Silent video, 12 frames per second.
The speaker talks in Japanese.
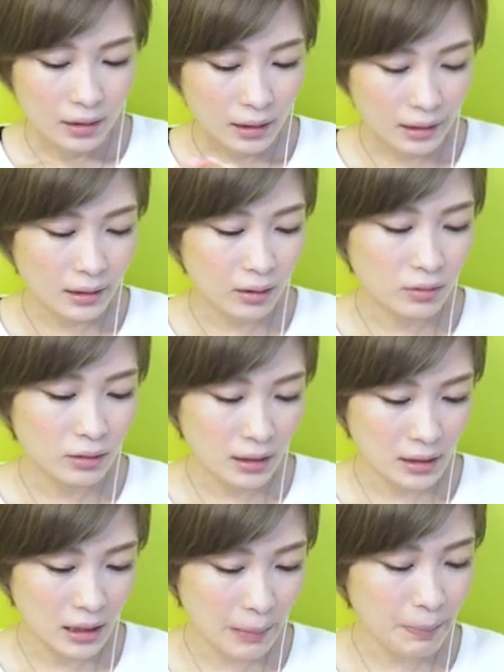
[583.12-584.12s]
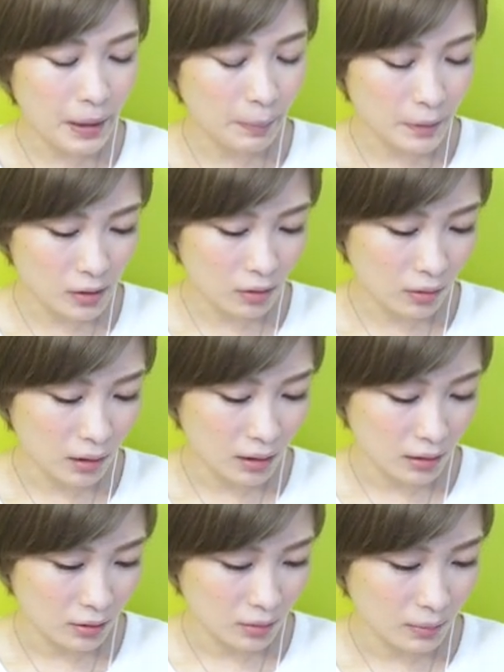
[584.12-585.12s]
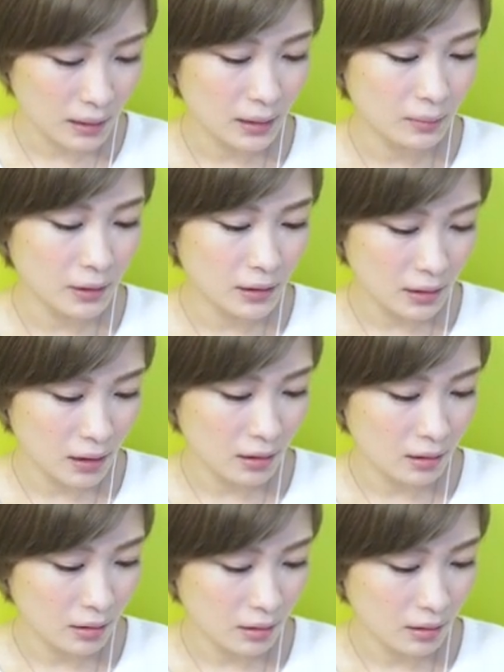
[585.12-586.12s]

はい。で、このね、ステップアップ召喚っていうのもありまして、